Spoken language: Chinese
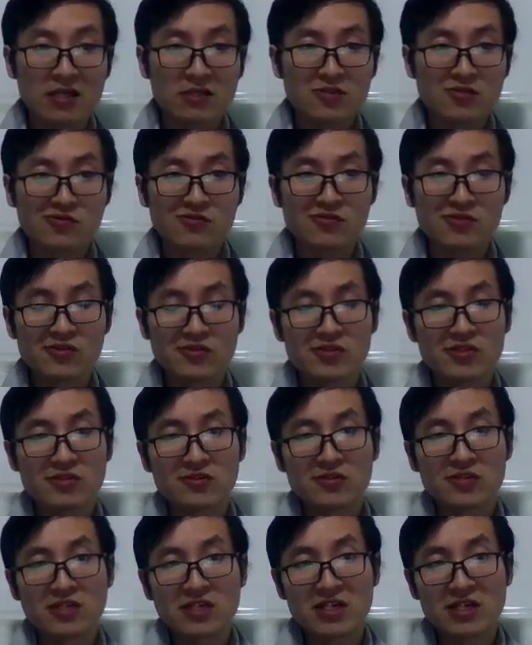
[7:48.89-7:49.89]
就有有
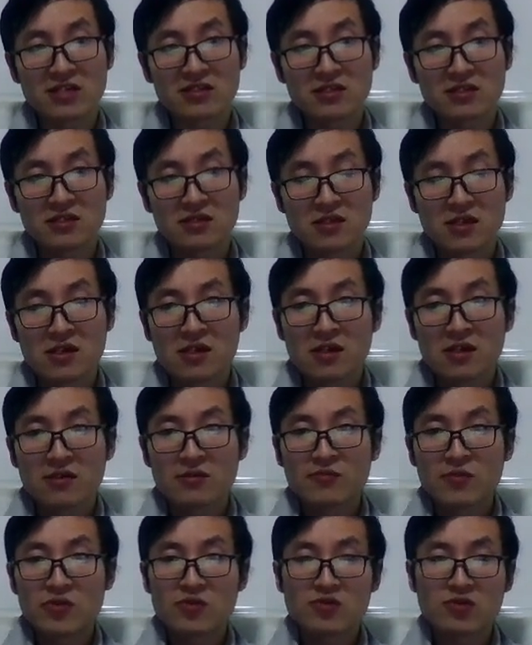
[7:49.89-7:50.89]
些人，
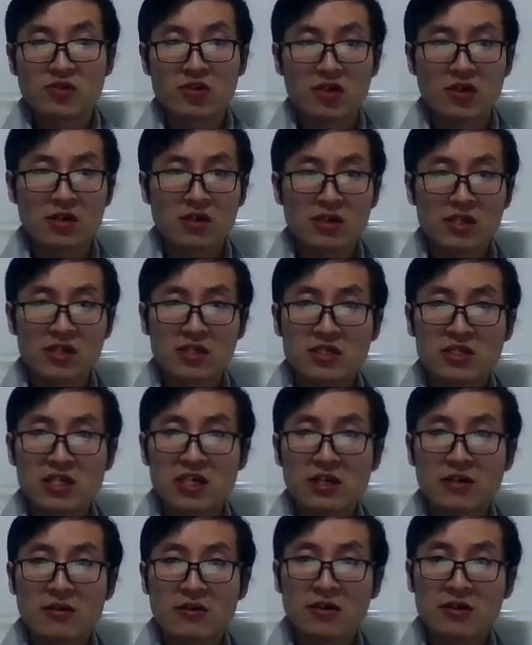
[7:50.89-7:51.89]
比如说一
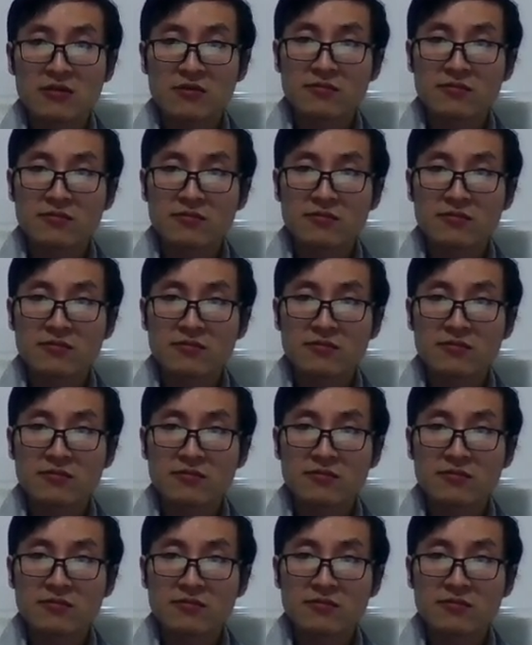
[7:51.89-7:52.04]
些